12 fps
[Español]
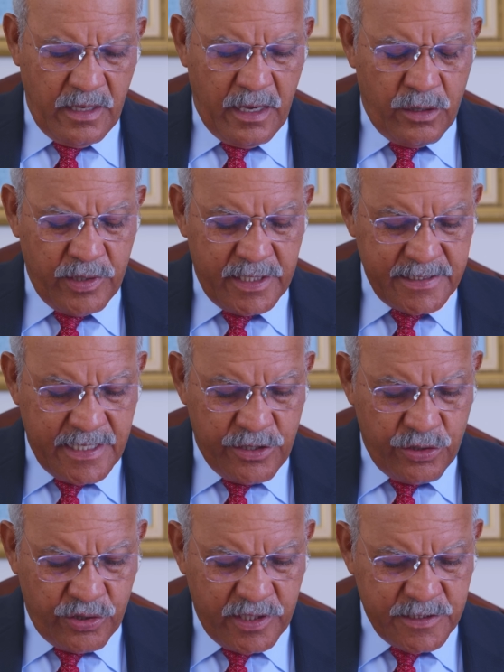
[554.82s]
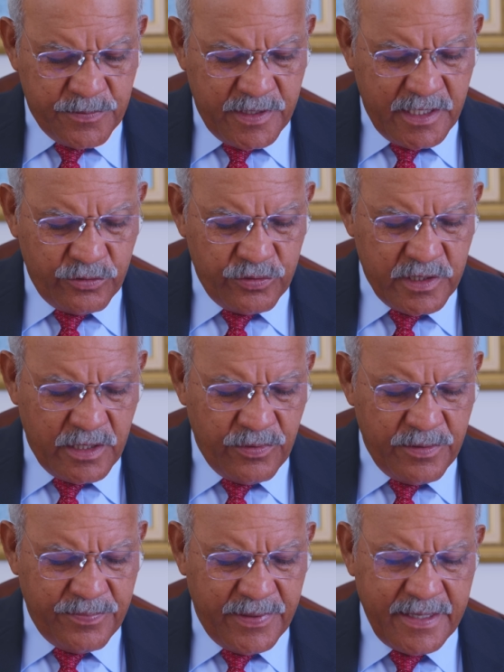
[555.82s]
Ahora, Señor, despide a tu
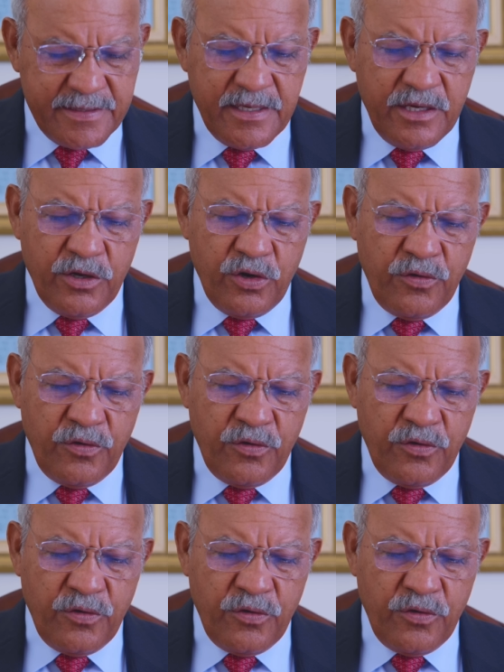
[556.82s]
siervo en paz,